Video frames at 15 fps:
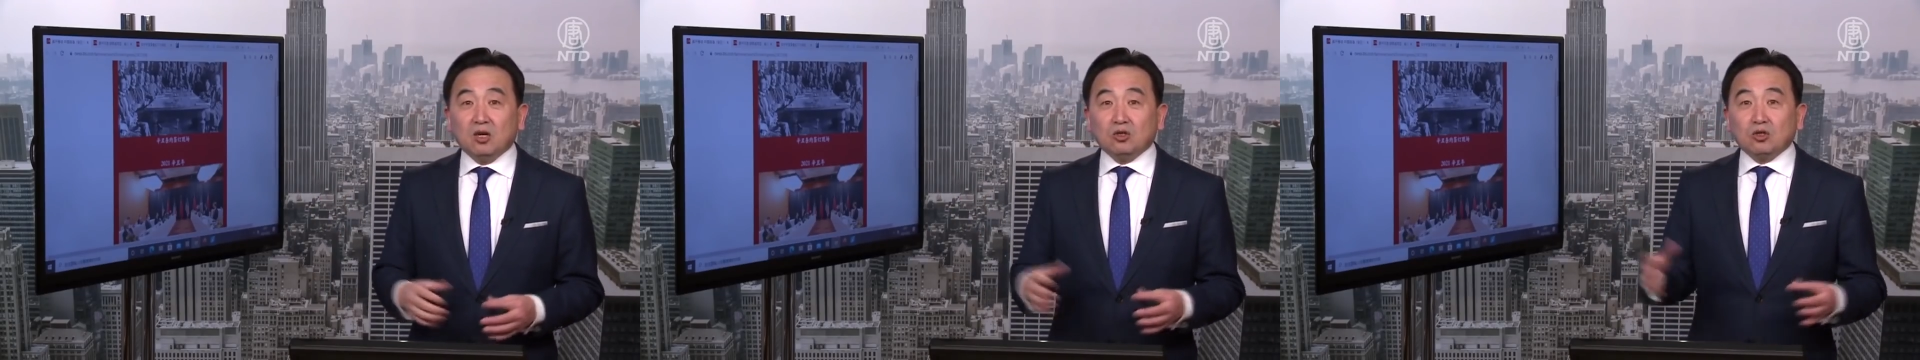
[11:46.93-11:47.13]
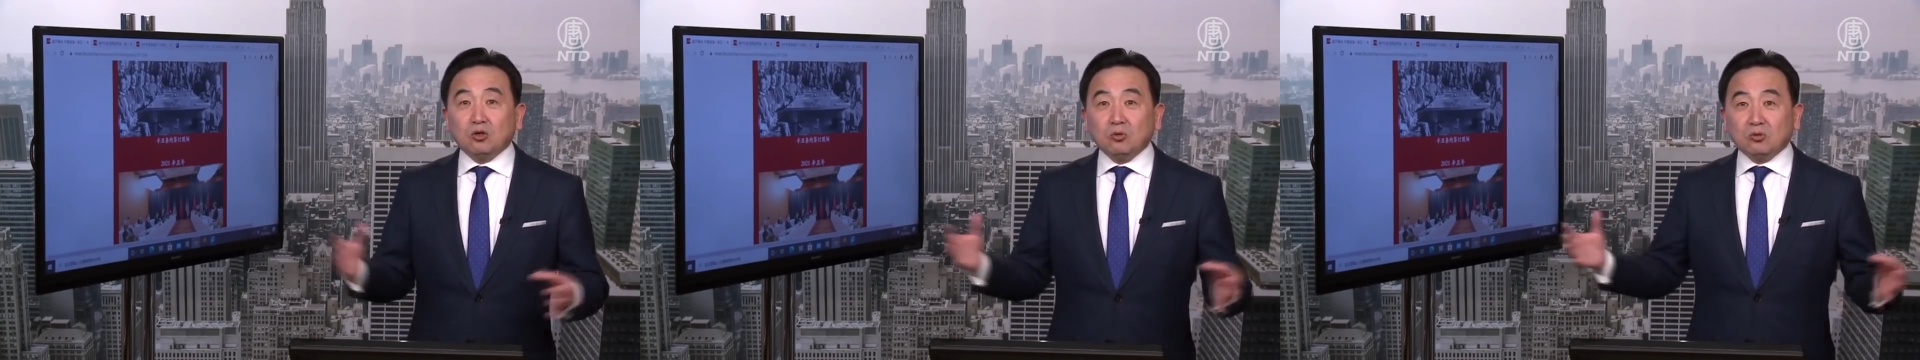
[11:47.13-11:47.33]

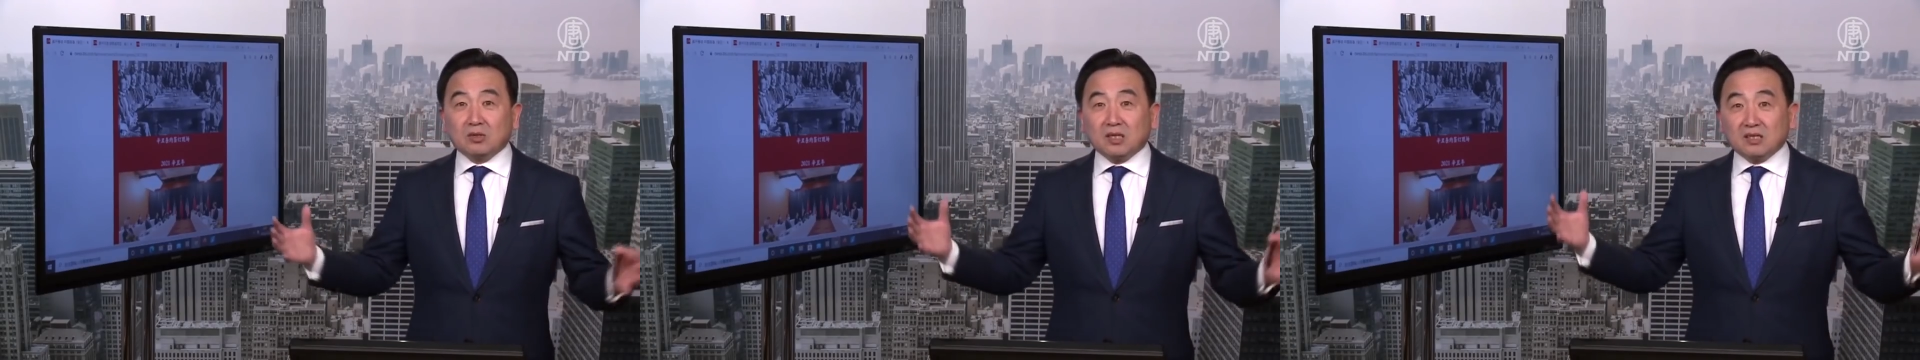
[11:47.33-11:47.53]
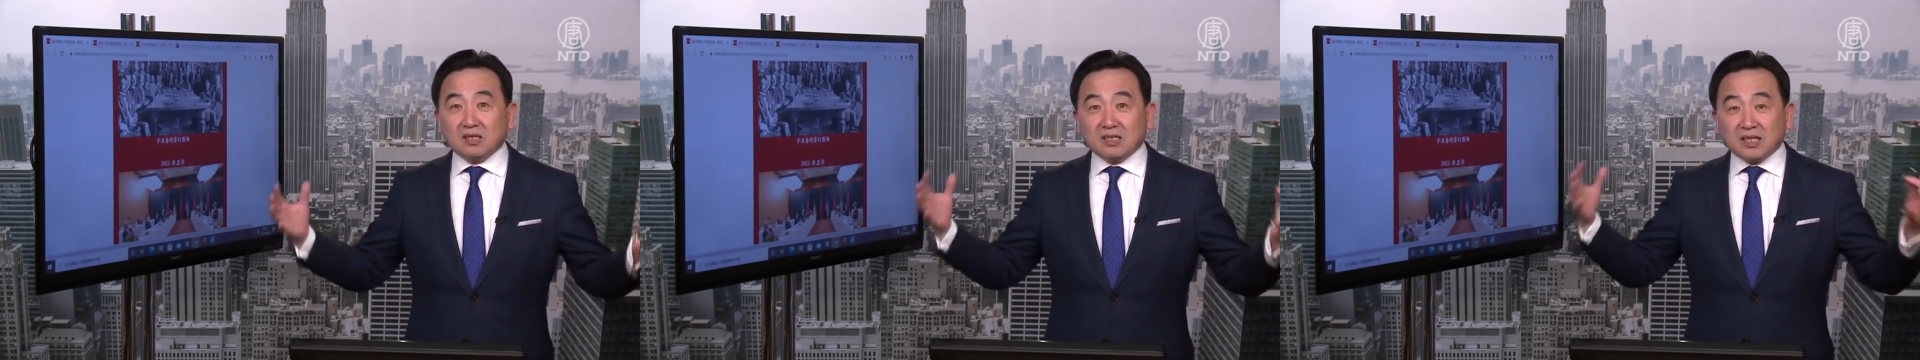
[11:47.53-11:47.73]
促
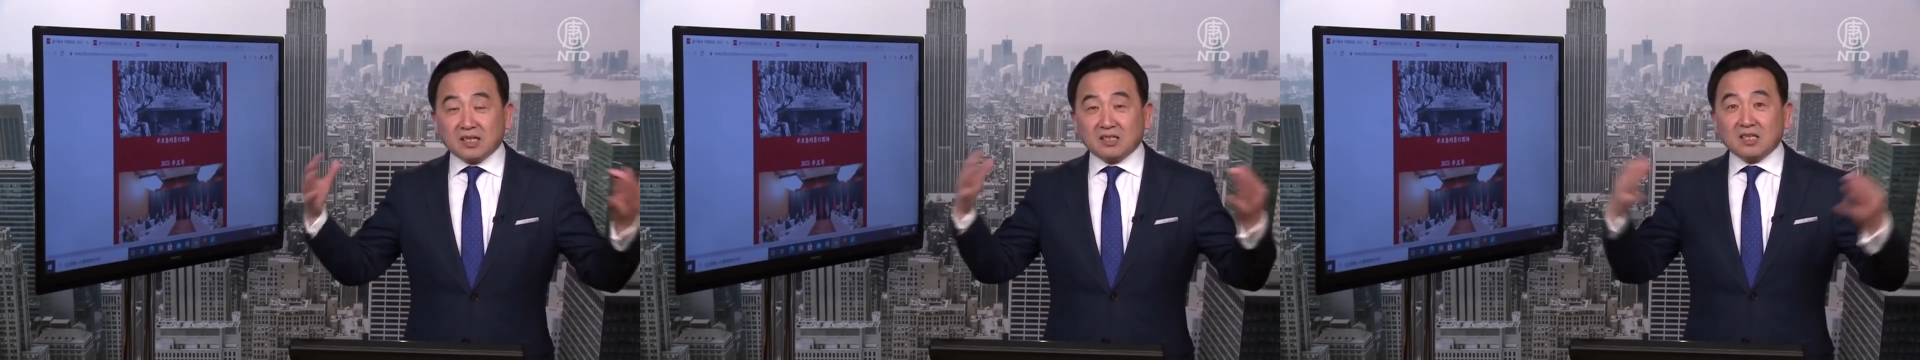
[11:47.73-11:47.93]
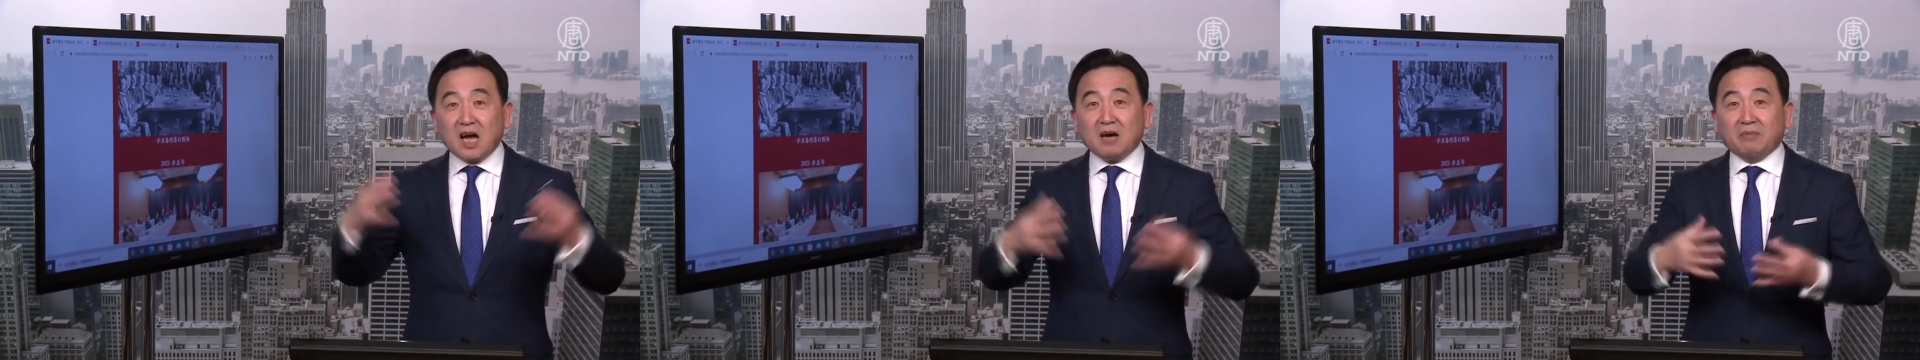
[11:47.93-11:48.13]
成了这
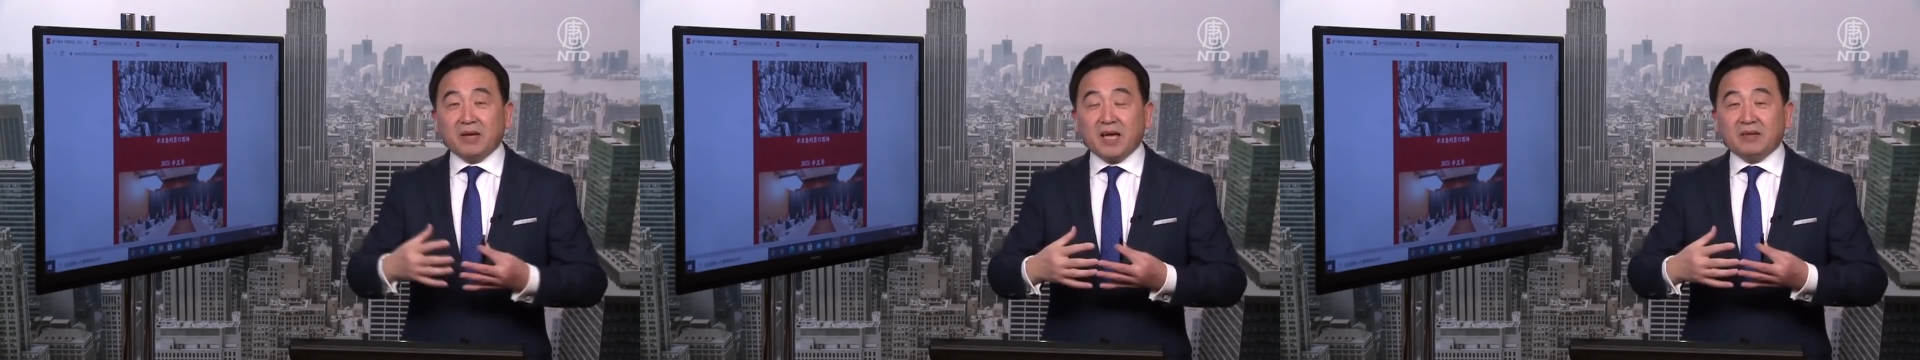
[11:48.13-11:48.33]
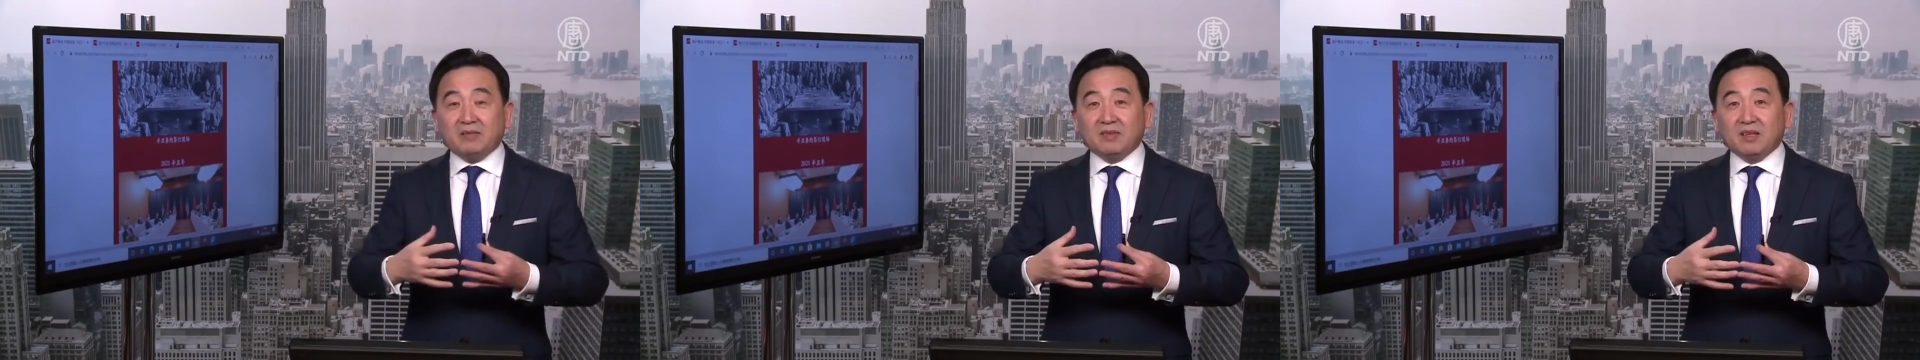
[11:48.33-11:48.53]
个场面。